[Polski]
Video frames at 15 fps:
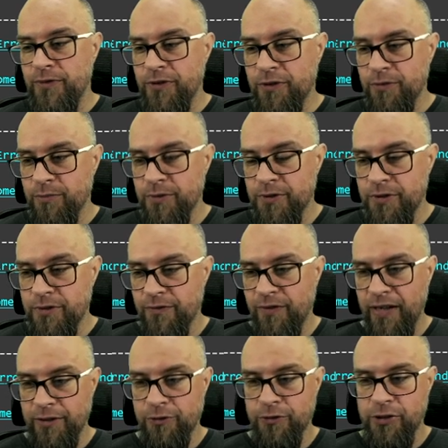powinno być
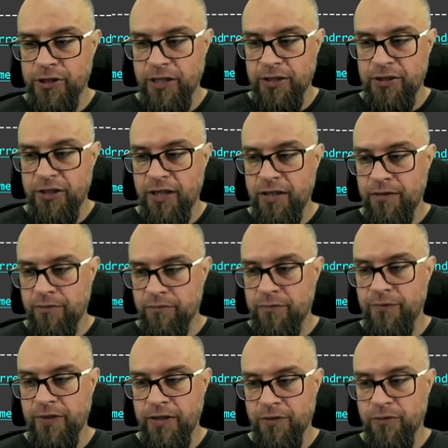2 do trzeciej,
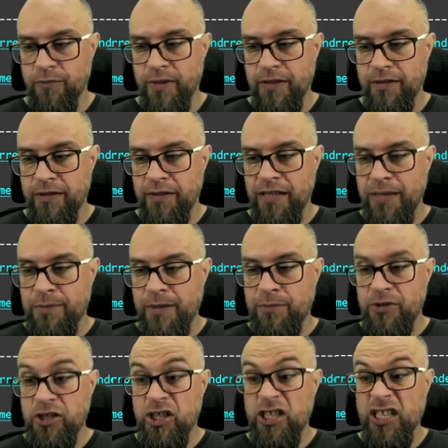dwa argumenty. Ja
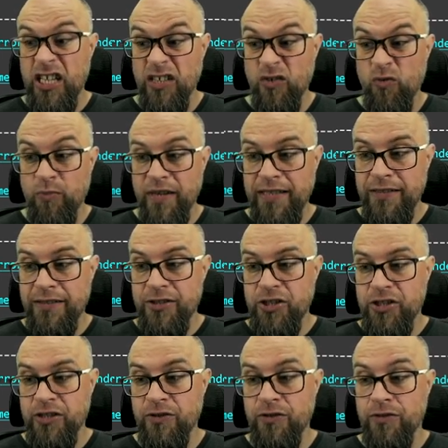mam trzy argumenty,
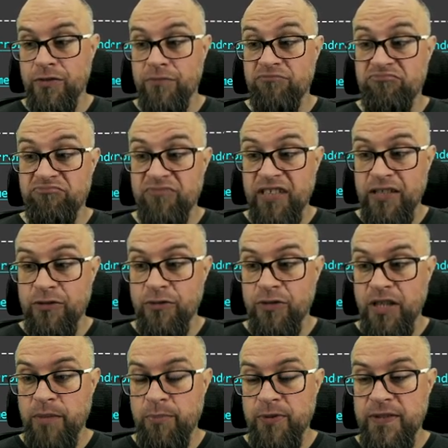z czego na
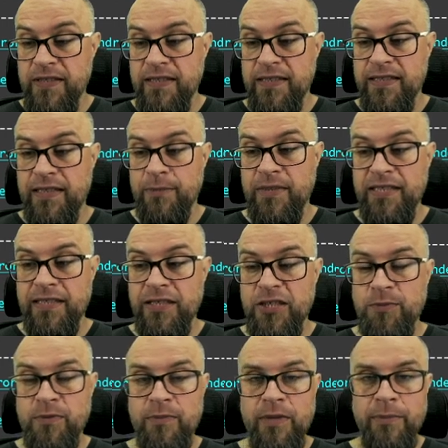drugiej pozycji zamiast
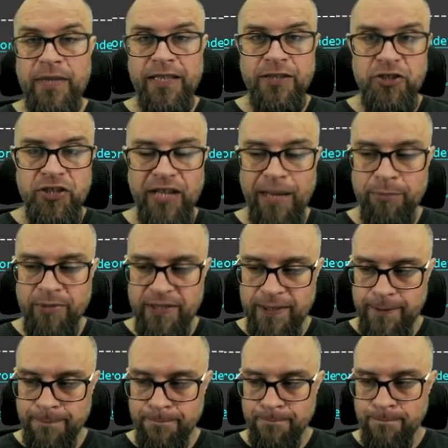liczby mam jakiś
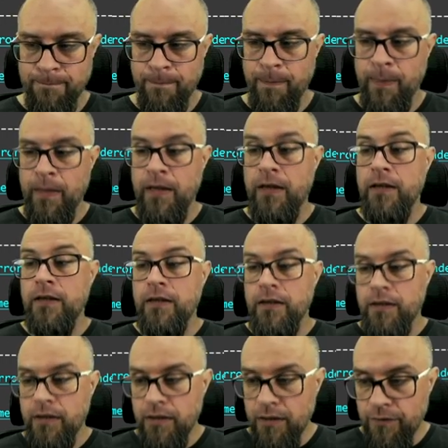napis.
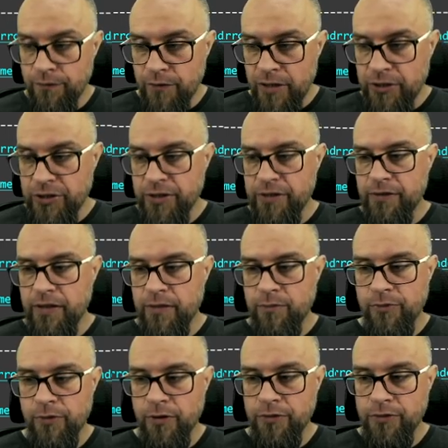I właśnie
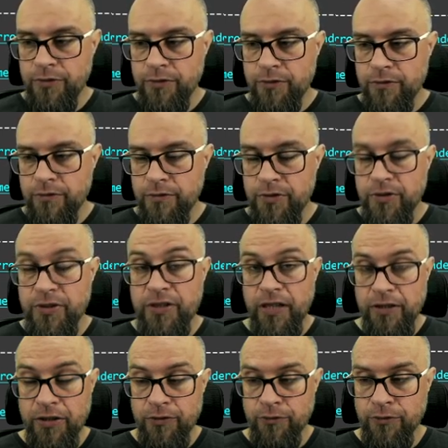ten błąd
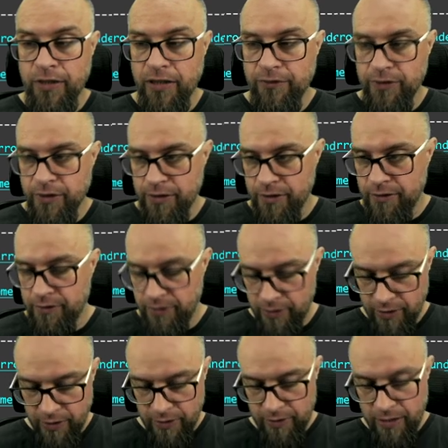zostanie tutaj
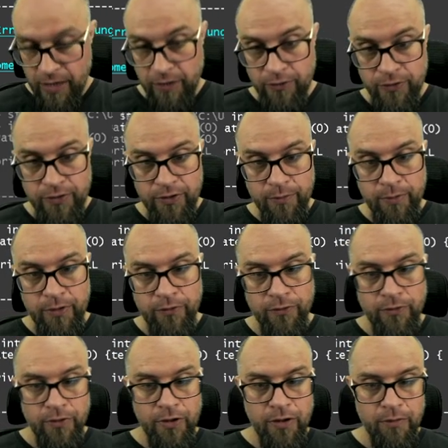wykryty. Jak to sobie
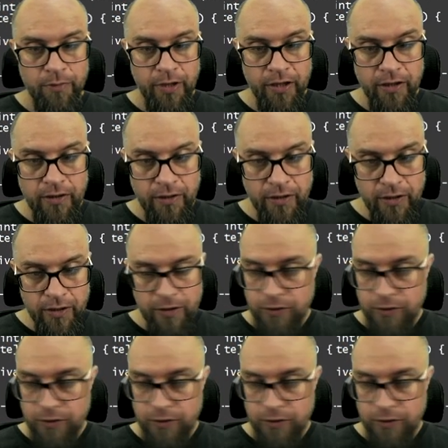uruchomię,